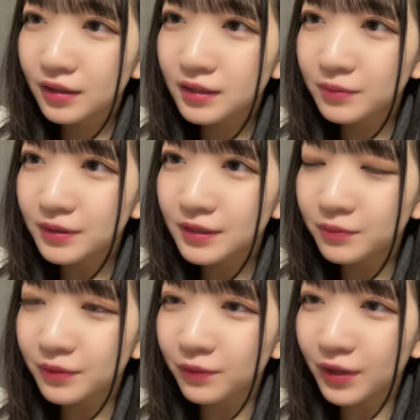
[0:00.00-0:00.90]
一番
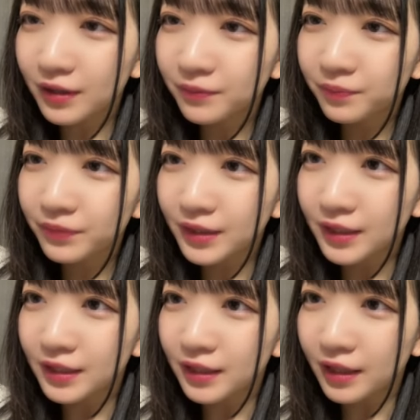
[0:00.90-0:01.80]
シンプルうわい
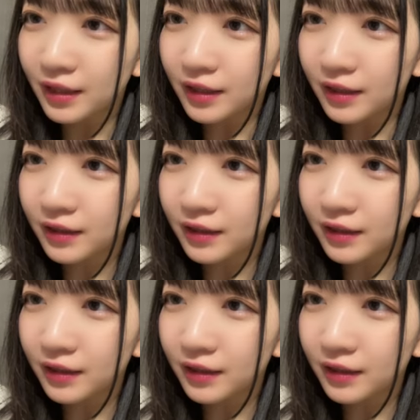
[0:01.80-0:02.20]
いね